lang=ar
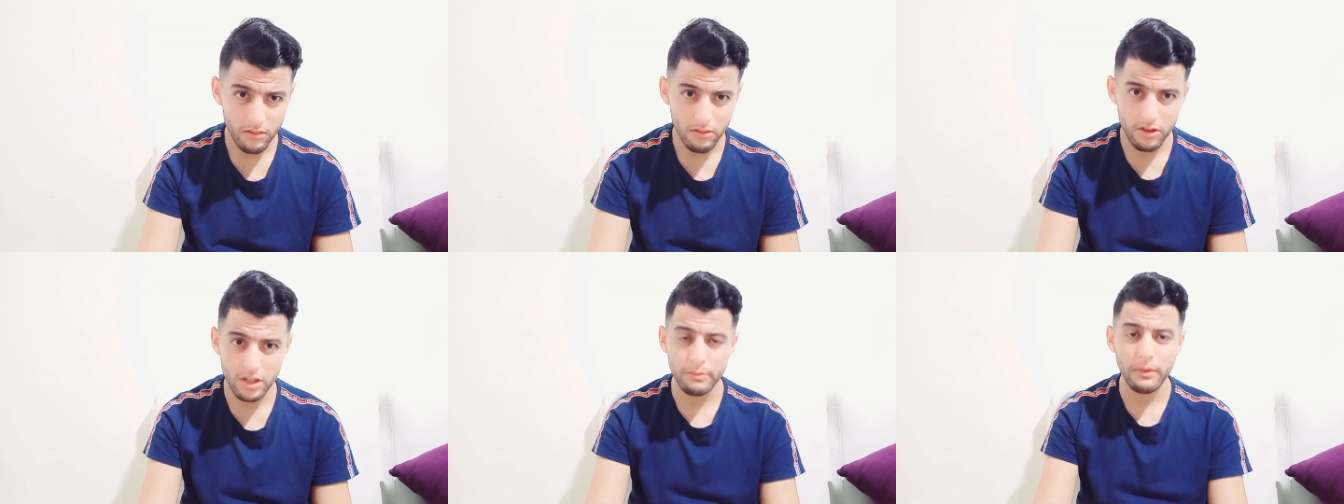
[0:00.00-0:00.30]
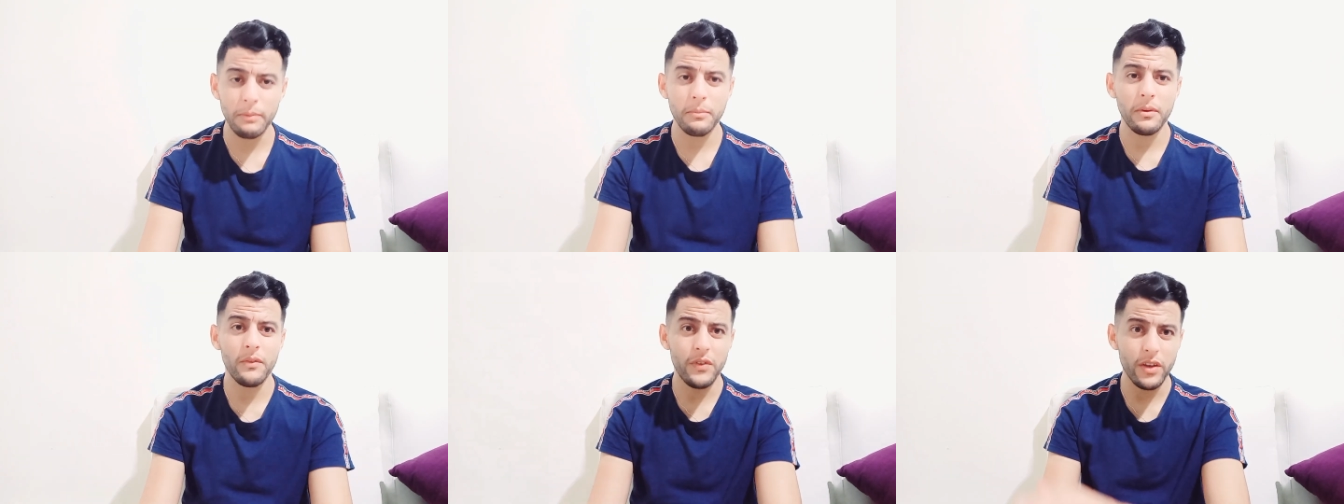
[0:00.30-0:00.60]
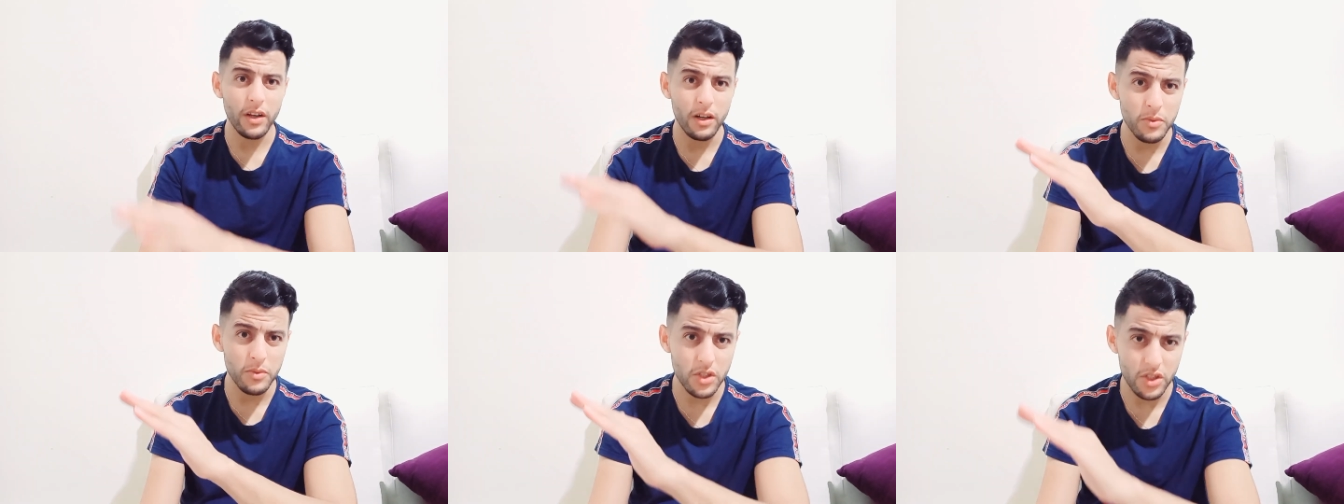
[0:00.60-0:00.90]
تما ما
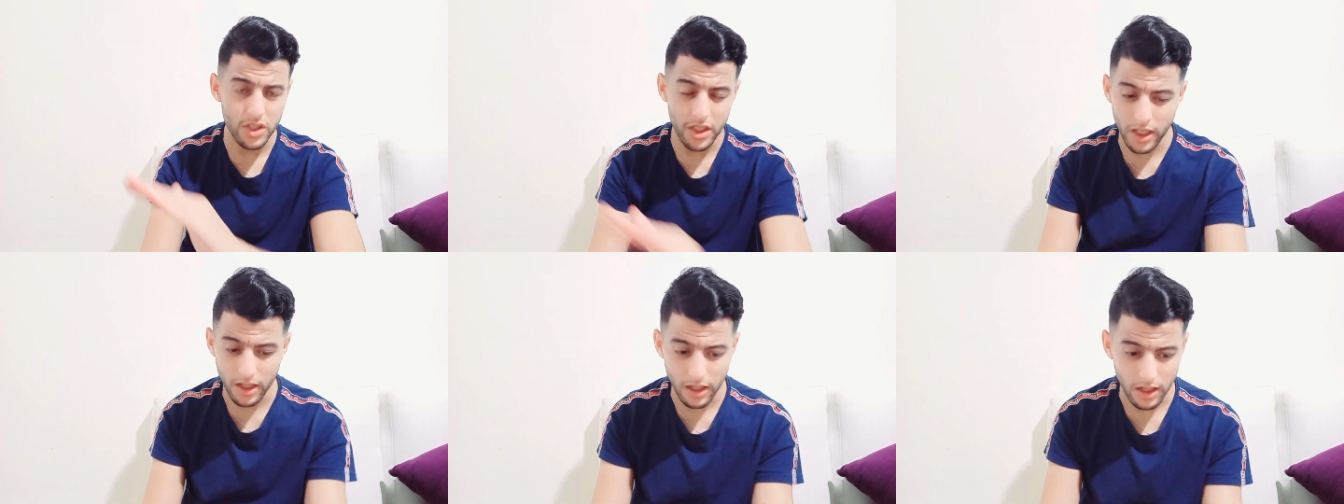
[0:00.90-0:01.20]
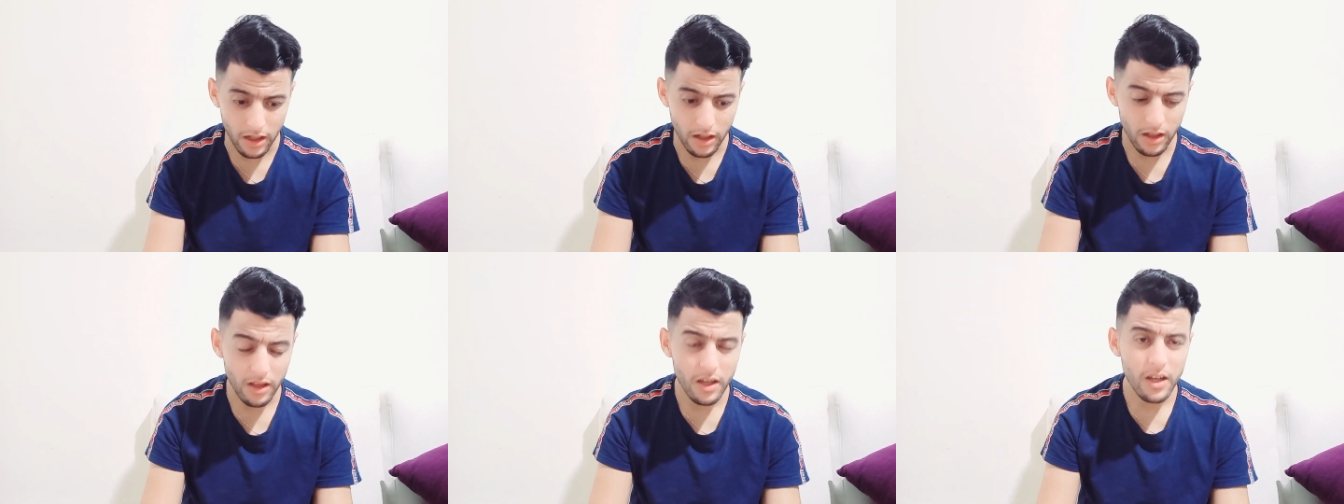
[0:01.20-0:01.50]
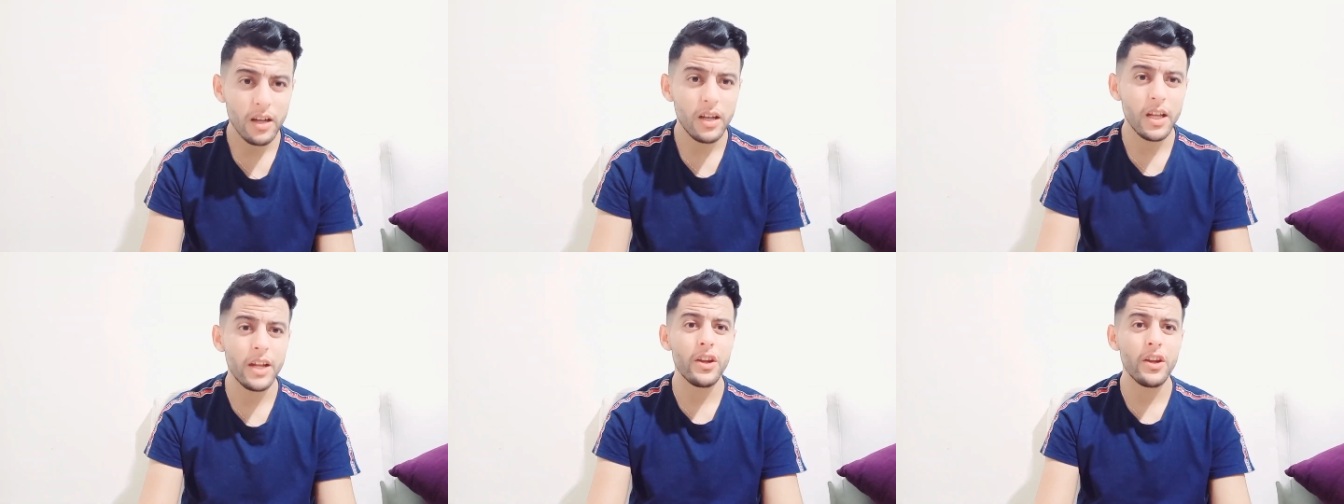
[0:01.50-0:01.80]
فيكمش ثقه
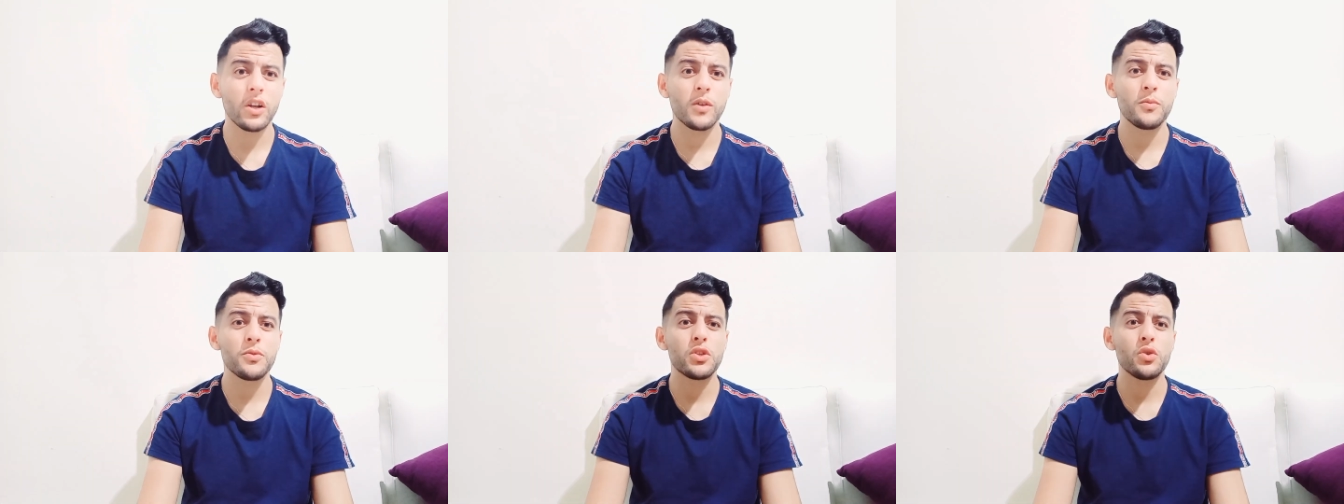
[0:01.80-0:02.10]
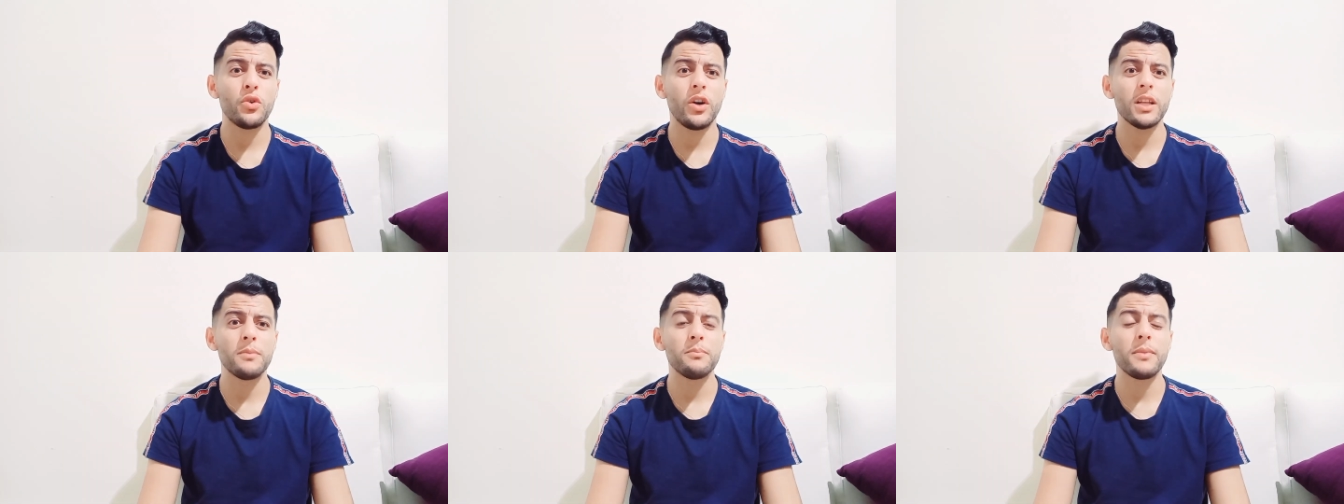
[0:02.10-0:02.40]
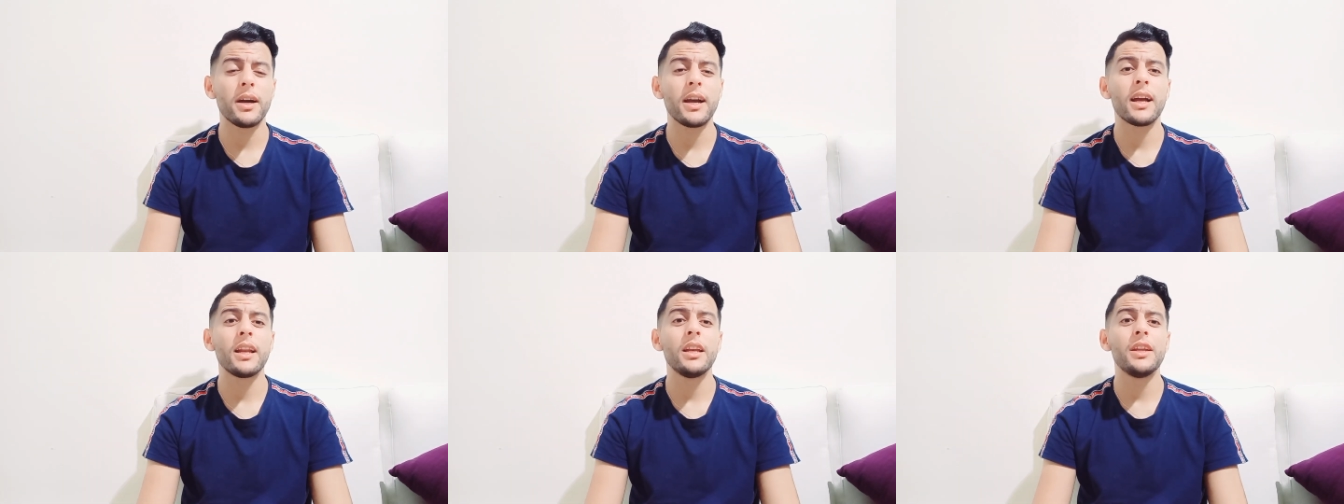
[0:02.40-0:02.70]
لانكم سعاد ما
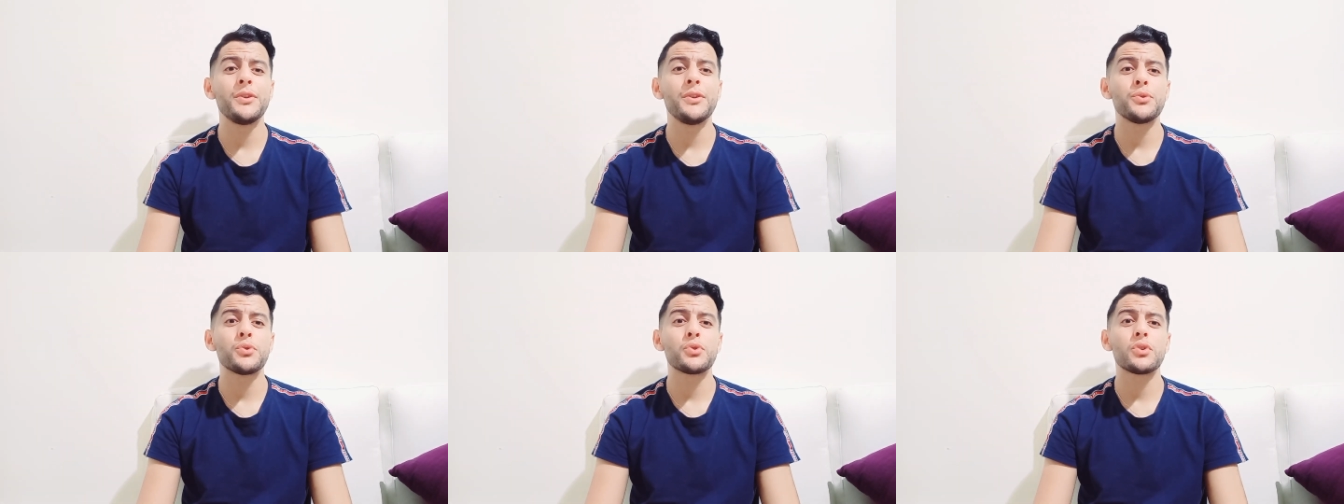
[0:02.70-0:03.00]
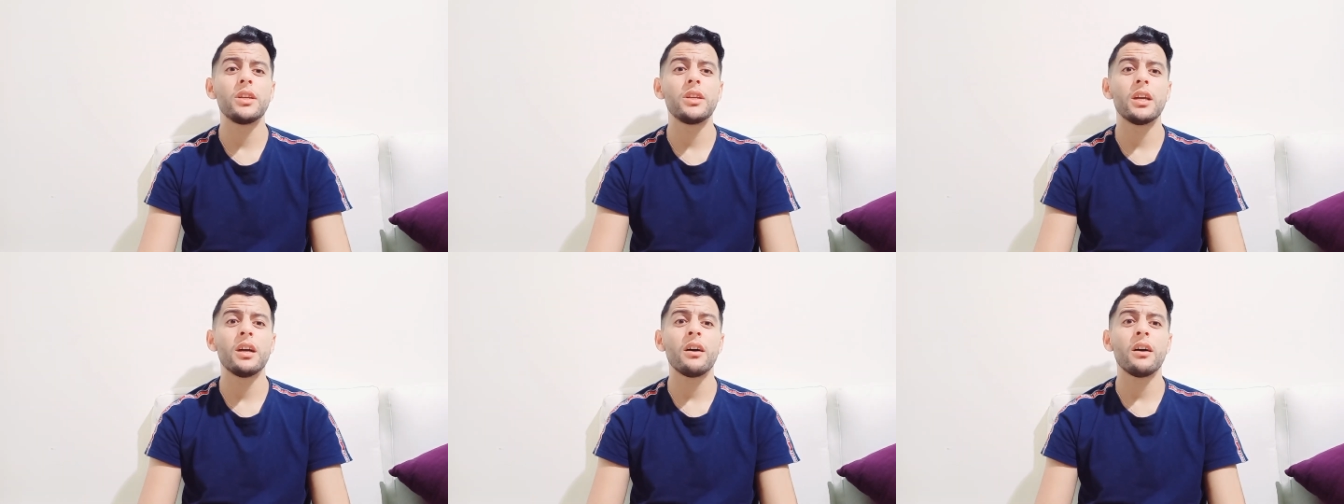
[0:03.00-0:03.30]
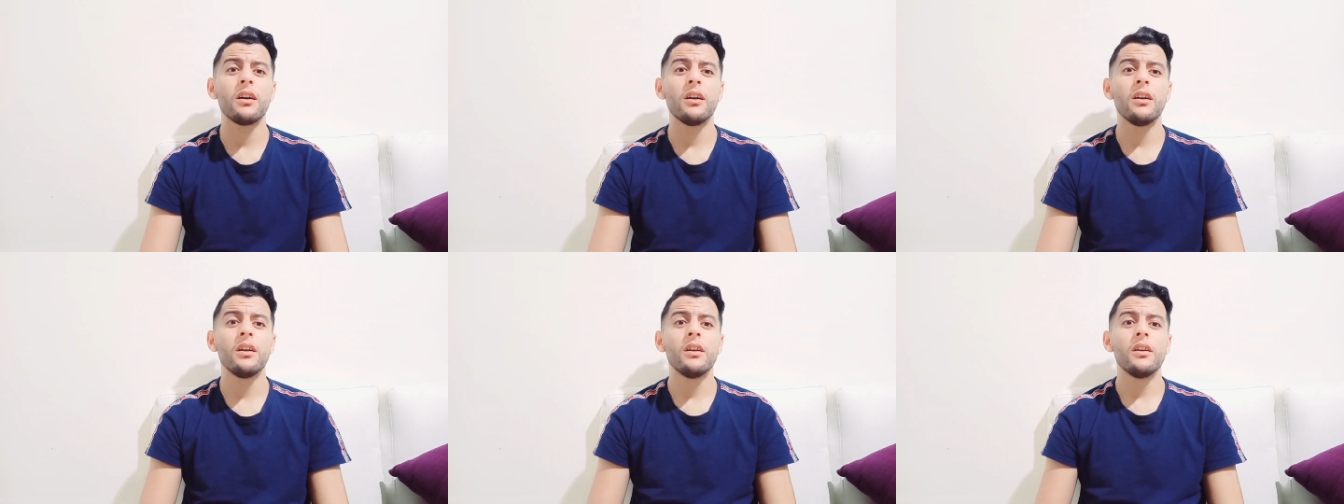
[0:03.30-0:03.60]
خليتوش
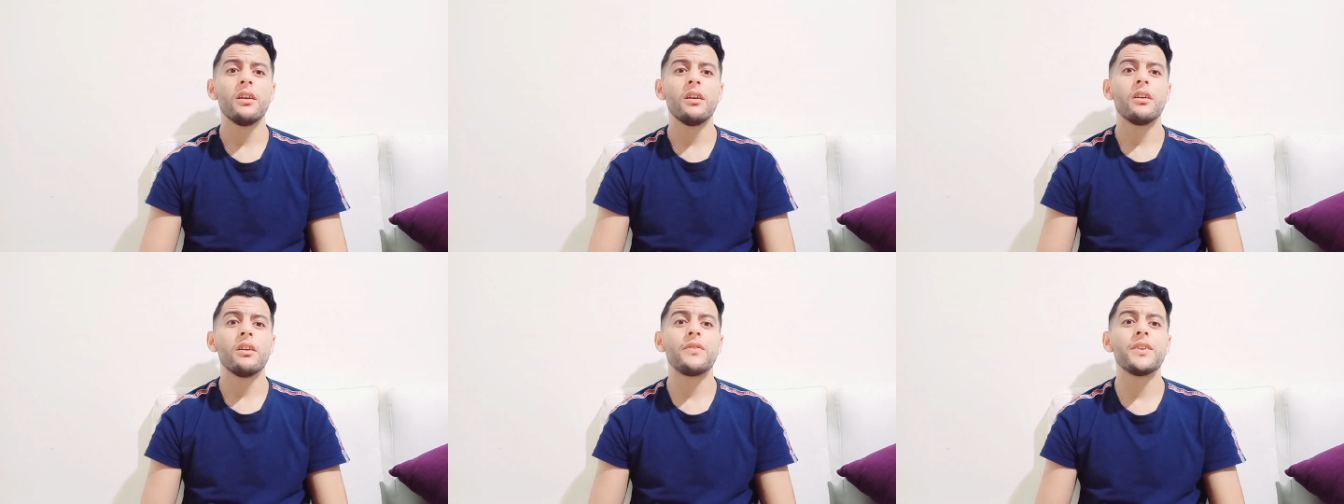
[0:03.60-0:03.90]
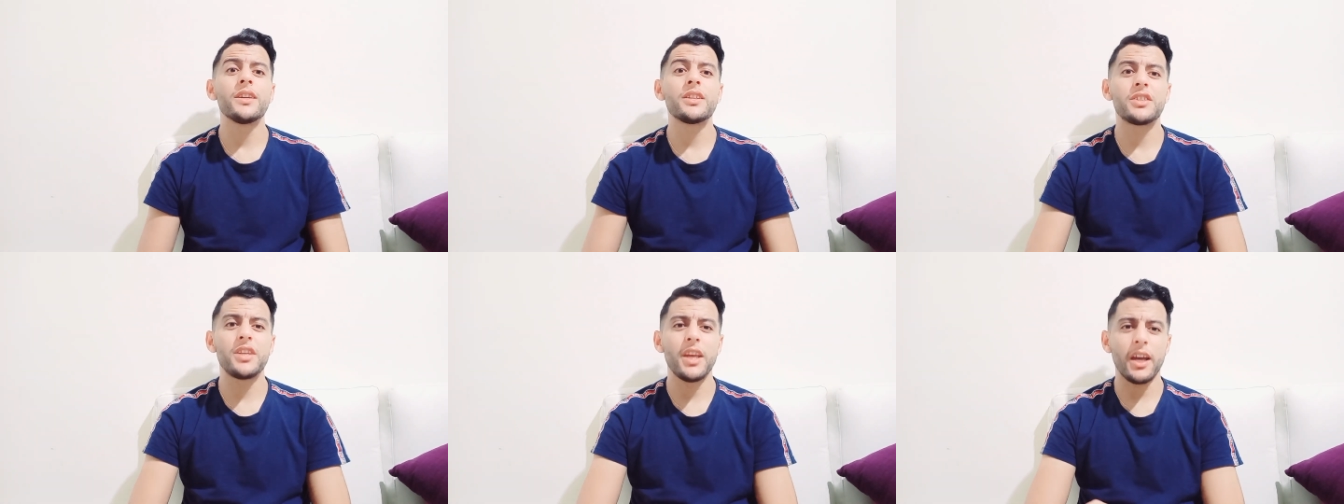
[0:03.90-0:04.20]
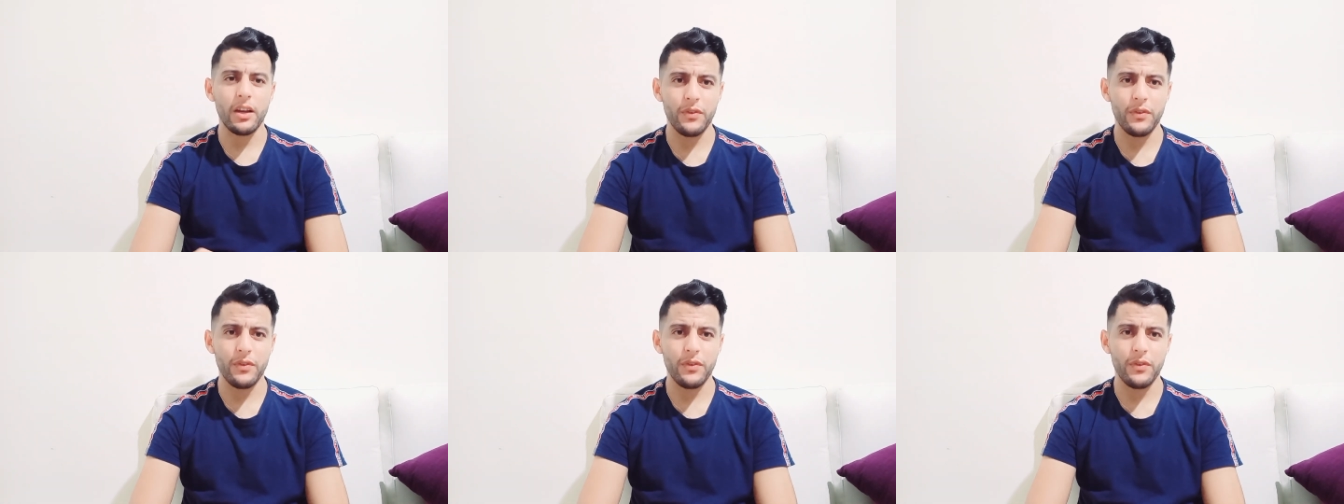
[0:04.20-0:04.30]
ليها فين تيق